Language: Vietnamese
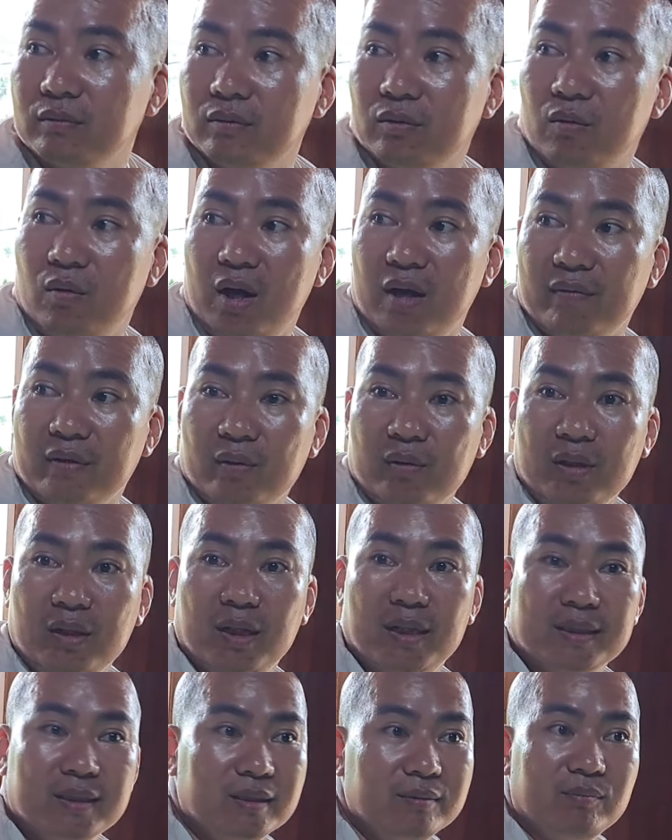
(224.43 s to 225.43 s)
qua với có
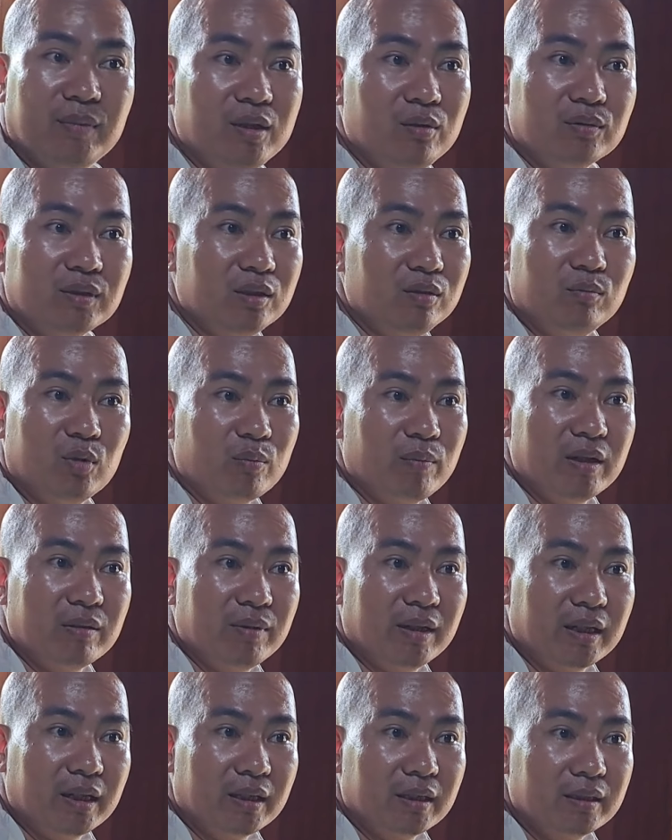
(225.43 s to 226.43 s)
người chứ mấy hôm trước một mình
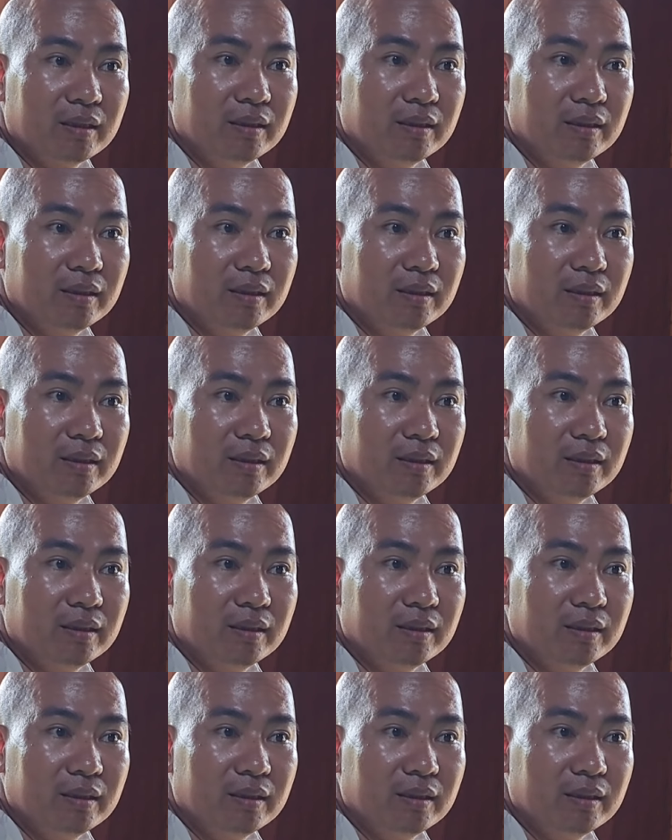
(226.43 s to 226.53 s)
mình à